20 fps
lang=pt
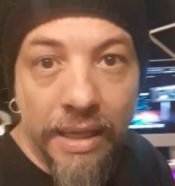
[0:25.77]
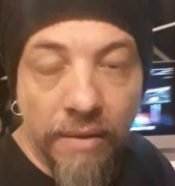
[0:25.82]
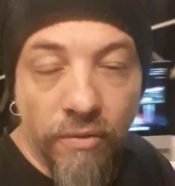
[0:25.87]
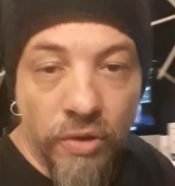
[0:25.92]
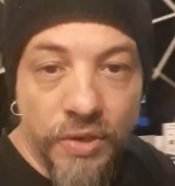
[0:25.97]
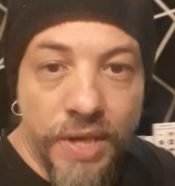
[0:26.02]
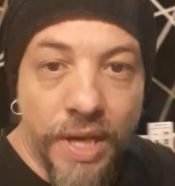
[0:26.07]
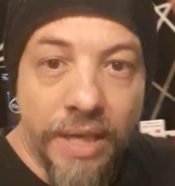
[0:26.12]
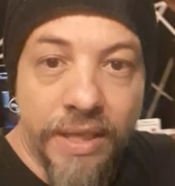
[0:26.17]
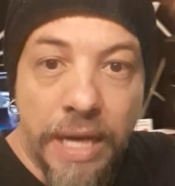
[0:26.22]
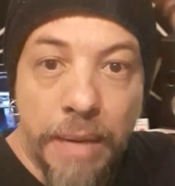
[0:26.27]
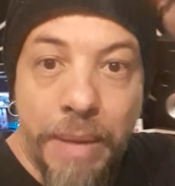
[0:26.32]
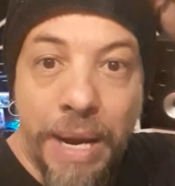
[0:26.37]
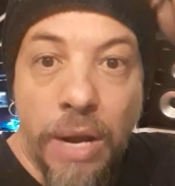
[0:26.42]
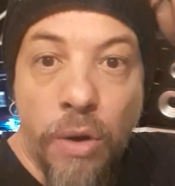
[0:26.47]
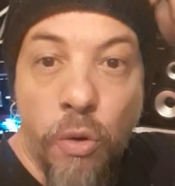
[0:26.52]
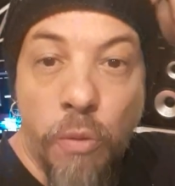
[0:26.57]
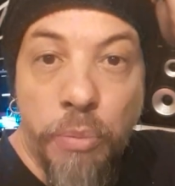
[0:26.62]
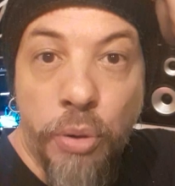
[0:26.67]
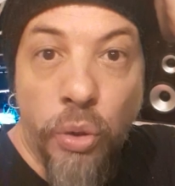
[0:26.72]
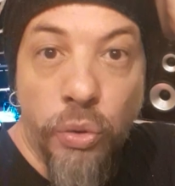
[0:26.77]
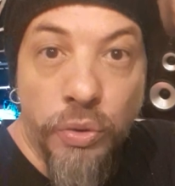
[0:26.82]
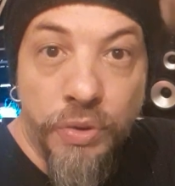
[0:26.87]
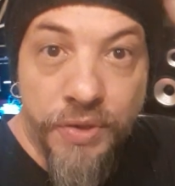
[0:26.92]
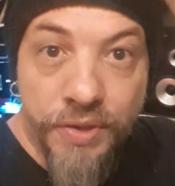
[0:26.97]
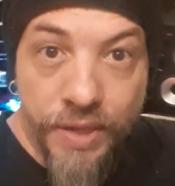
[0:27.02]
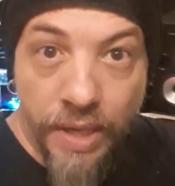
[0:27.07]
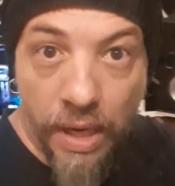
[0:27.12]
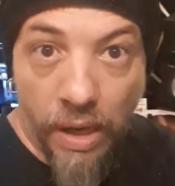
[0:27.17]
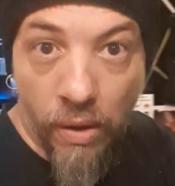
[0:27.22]
Você que trabalha com
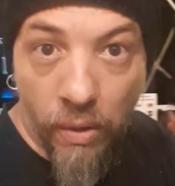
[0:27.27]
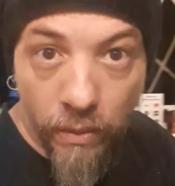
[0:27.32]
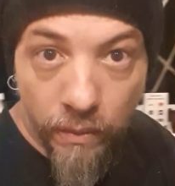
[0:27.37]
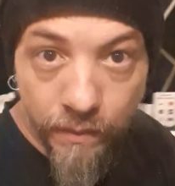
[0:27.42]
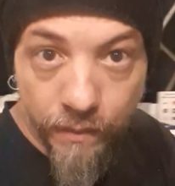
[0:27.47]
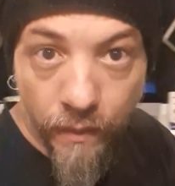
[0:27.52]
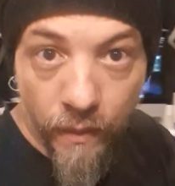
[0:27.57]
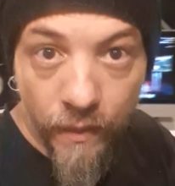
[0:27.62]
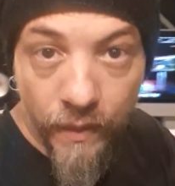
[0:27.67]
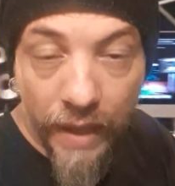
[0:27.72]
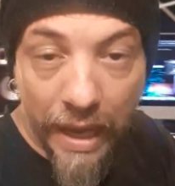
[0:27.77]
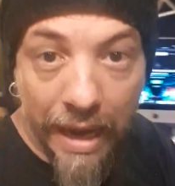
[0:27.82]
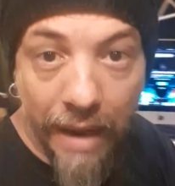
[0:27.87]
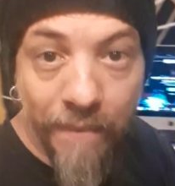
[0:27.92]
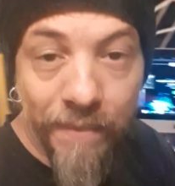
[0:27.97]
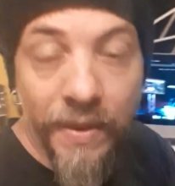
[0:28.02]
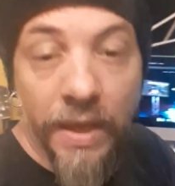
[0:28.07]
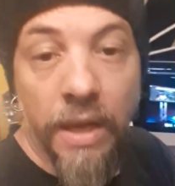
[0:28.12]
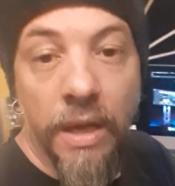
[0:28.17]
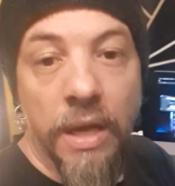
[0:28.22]
produção, tá?